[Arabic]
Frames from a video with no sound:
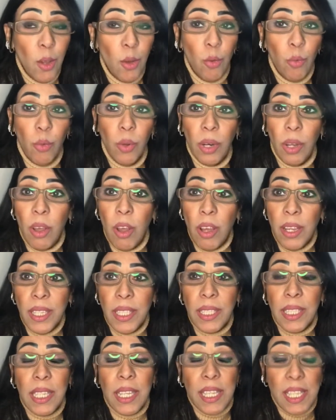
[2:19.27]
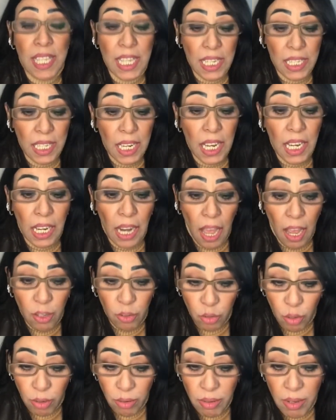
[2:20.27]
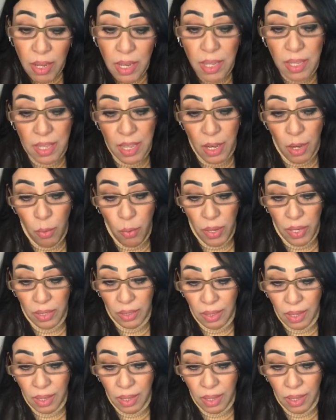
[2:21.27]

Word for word: ولغايه سن العشر سنوات